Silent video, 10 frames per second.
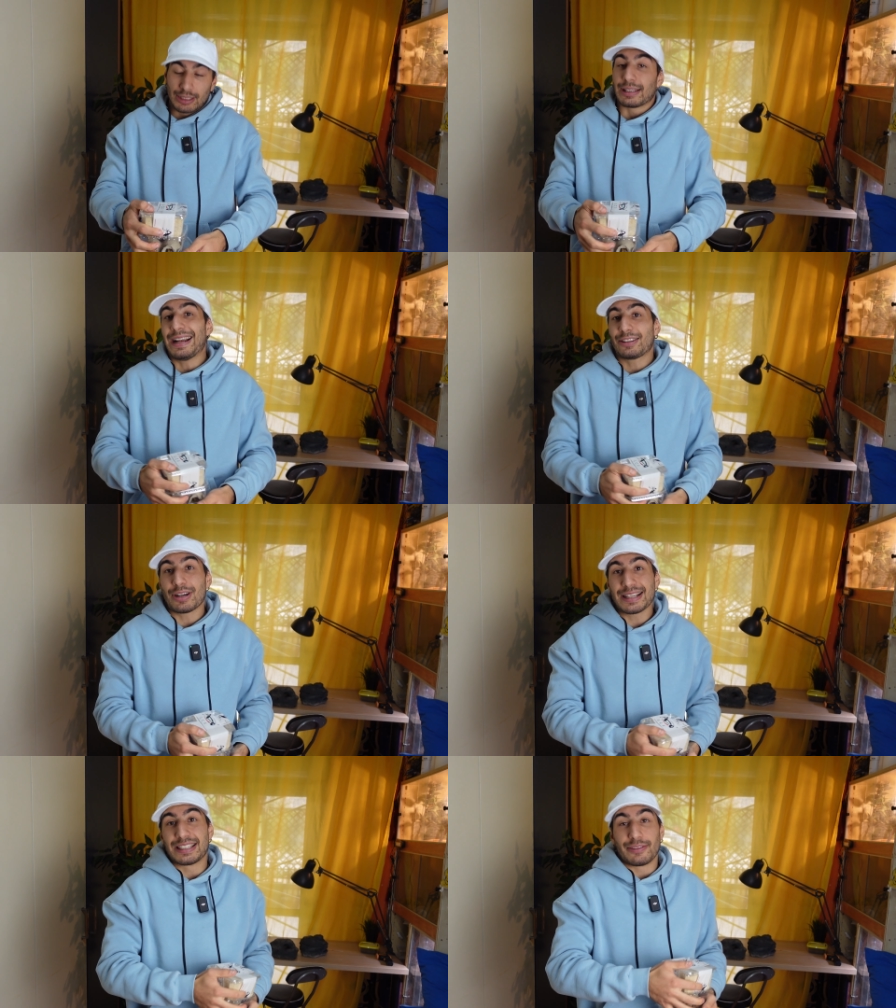tra
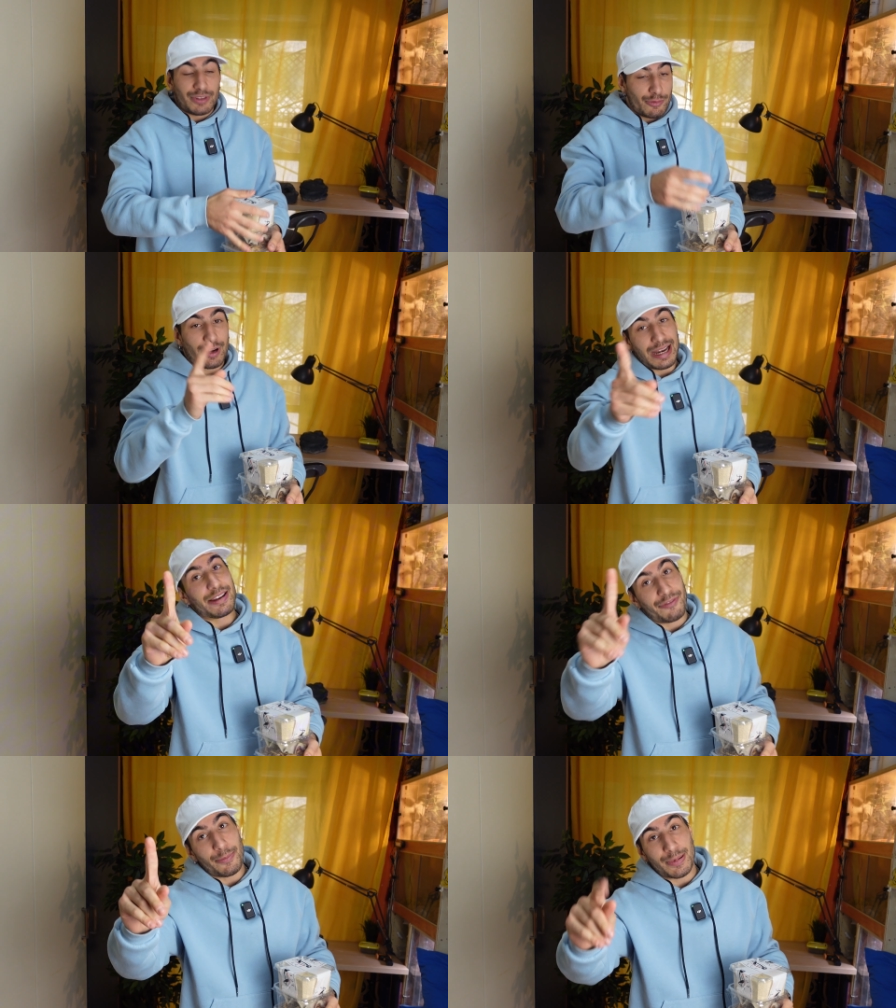l'altro ragazzi vi
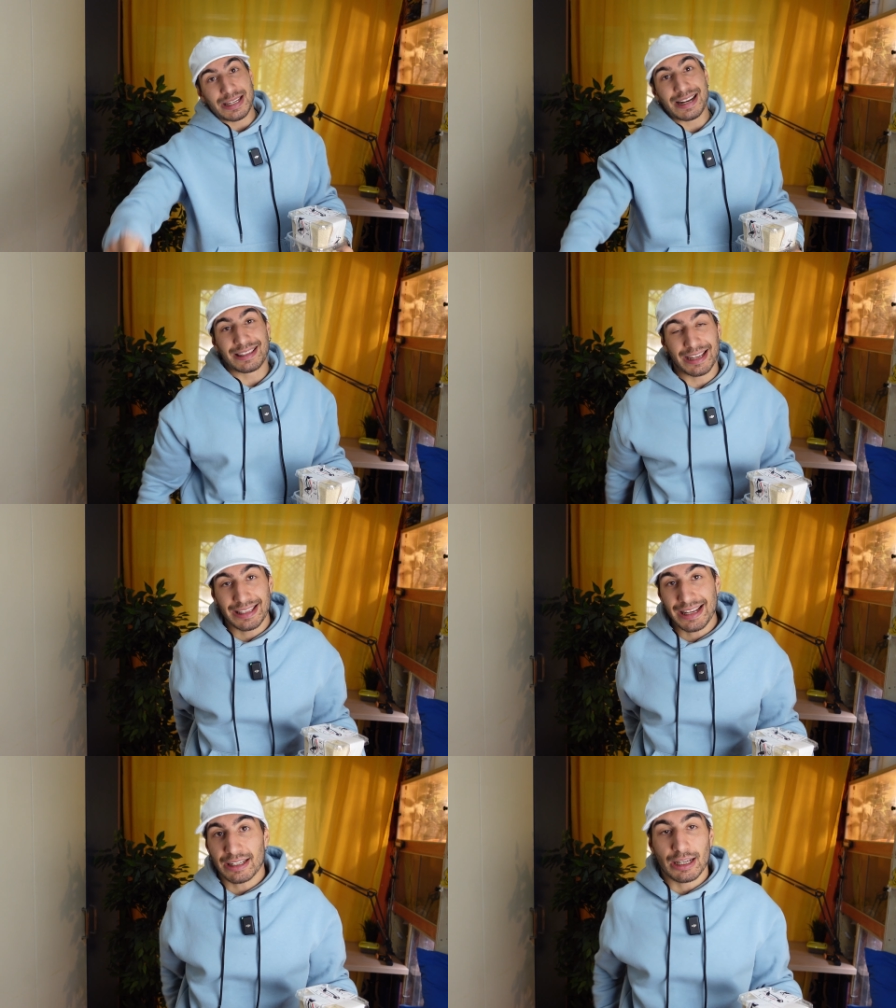vorrei far presente che
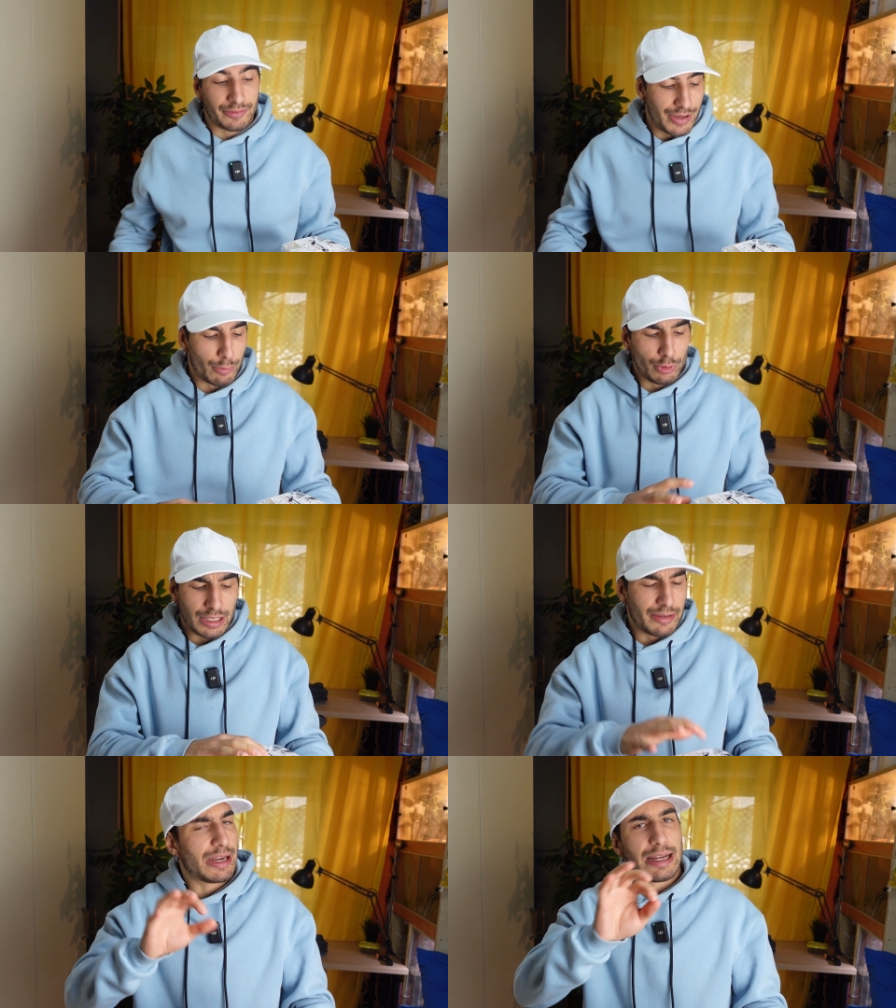Italian Cricket Farm
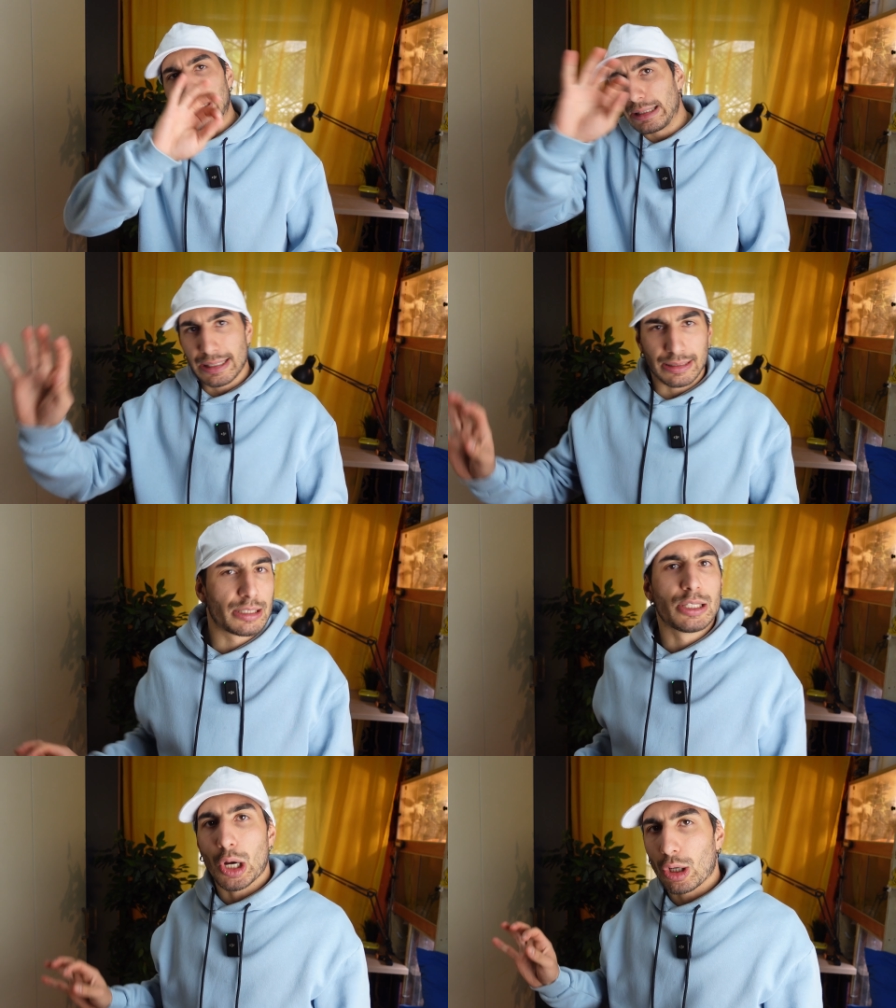oltre ad avere dei
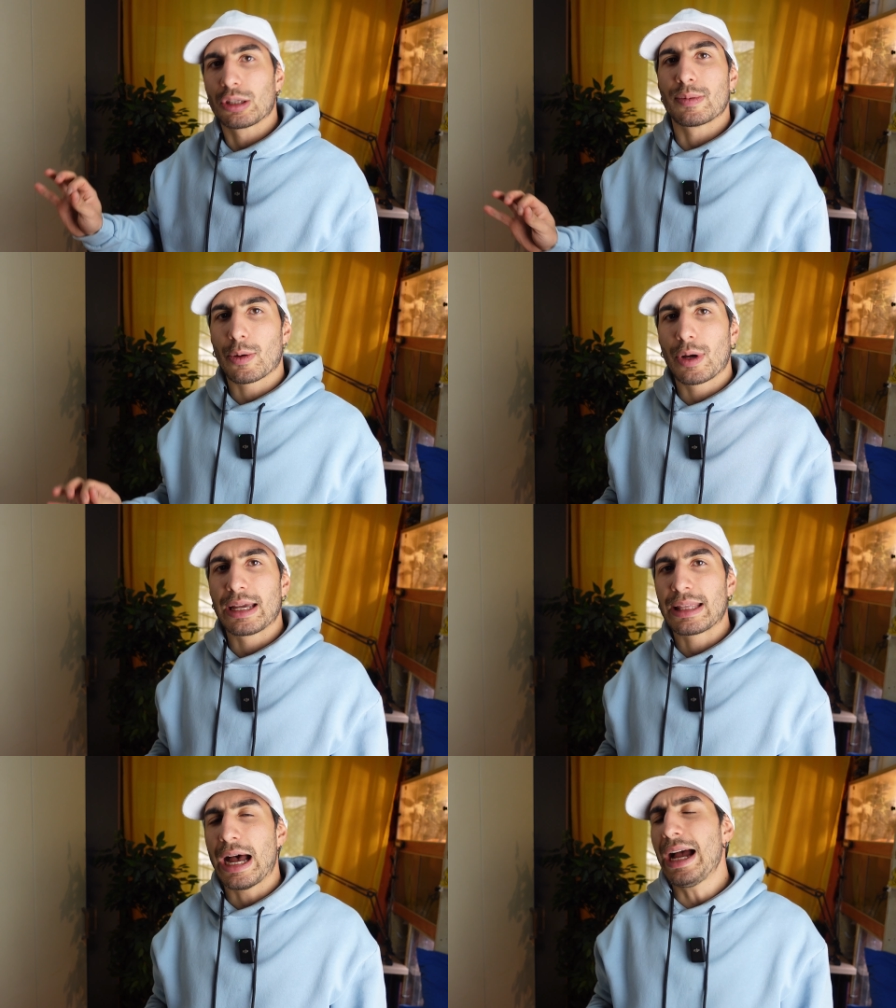insetti di ottima
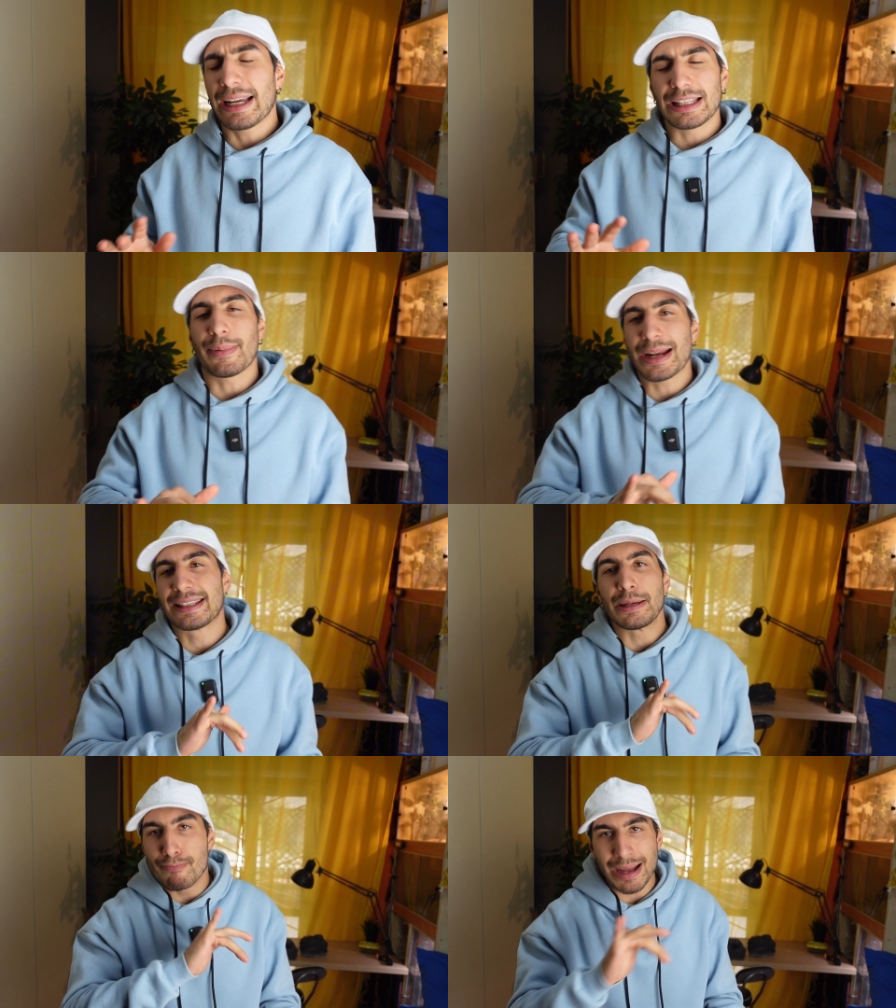qualità ha anche dei
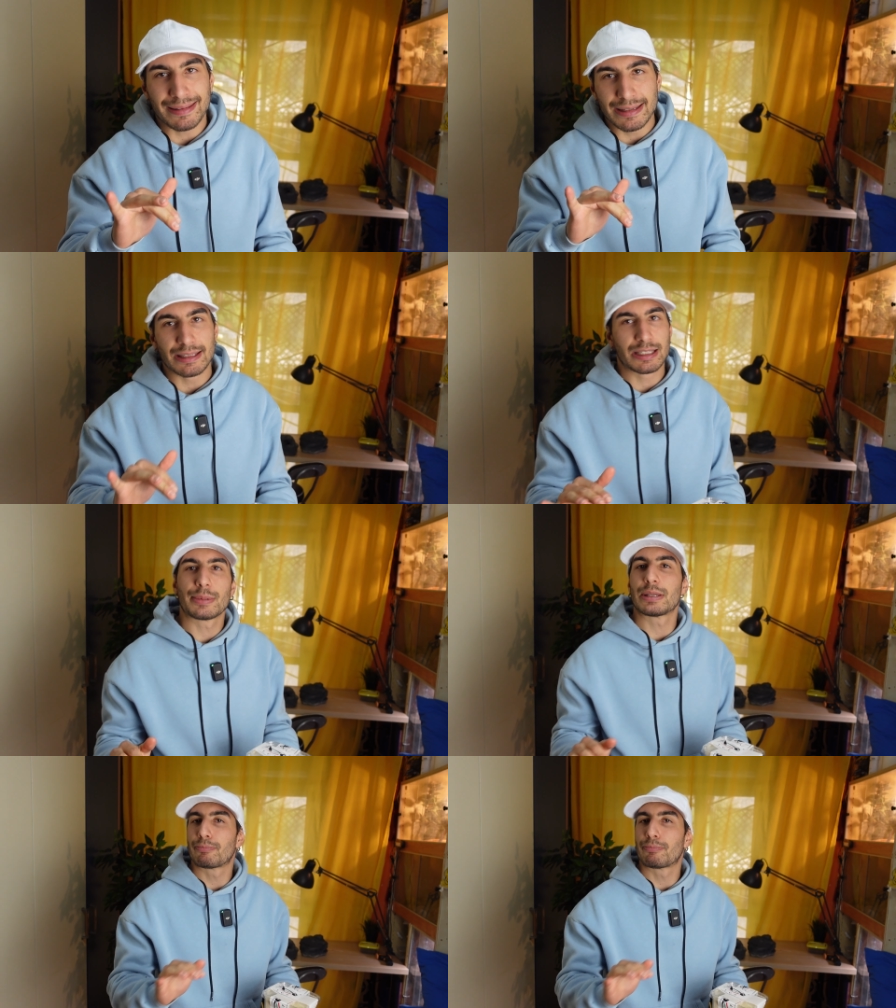prezzi bassissimi,